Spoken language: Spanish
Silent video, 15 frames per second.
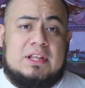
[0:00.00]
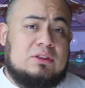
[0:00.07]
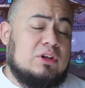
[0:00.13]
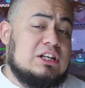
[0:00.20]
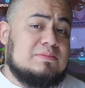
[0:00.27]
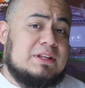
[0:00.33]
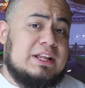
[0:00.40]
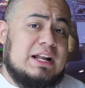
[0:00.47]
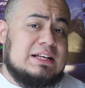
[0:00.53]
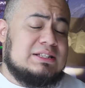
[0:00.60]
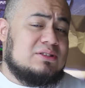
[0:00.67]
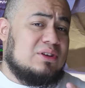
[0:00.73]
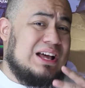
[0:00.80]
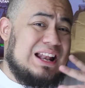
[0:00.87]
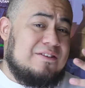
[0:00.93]
De todas
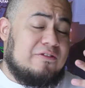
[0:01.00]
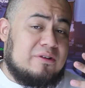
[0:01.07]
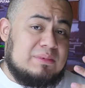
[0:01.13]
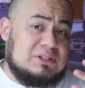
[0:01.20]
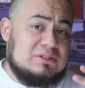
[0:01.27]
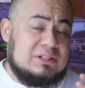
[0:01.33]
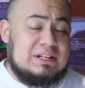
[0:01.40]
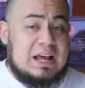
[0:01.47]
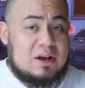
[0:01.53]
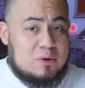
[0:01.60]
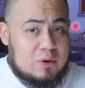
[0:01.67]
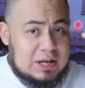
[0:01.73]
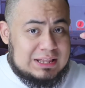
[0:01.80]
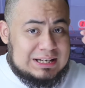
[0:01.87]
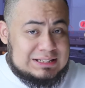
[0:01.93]
maneras, toda la información la
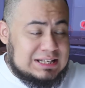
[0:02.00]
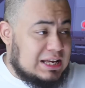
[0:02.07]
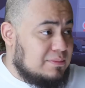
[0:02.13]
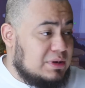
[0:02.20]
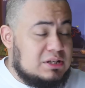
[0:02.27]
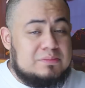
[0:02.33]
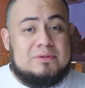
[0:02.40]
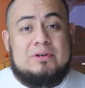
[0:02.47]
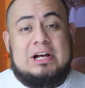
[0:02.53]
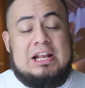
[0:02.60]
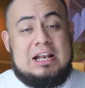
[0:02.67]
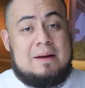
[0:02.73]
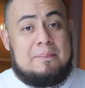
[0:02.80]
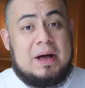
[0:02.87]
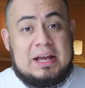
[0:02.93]
encuentras ahí mismo
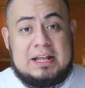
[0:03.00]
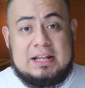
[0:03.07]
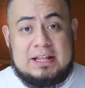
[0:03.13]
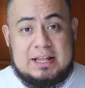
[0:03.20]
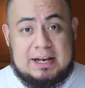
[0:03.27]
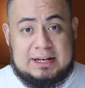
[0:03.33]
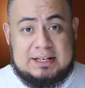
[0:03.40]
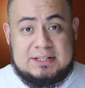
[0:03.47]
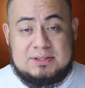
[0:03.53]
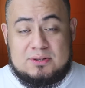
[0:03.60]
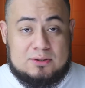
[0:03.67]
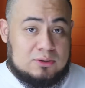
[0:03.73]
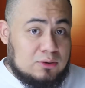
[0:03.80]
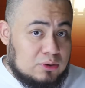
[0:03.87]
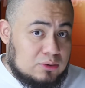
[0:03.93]
en la página de
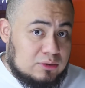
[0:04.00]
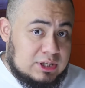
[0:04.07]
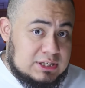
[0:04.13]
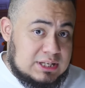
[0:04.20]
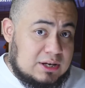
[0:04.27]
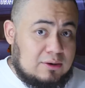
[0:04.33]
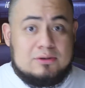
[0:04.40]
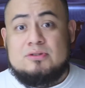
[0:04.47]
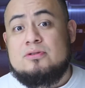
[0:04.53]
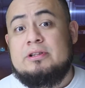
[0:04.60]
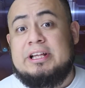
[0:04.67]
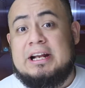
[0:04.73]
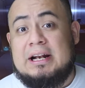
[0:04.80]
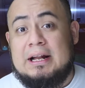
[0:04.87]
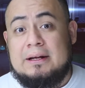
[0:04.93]
registro, no dudes en
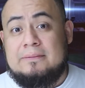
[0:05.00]
consultarla.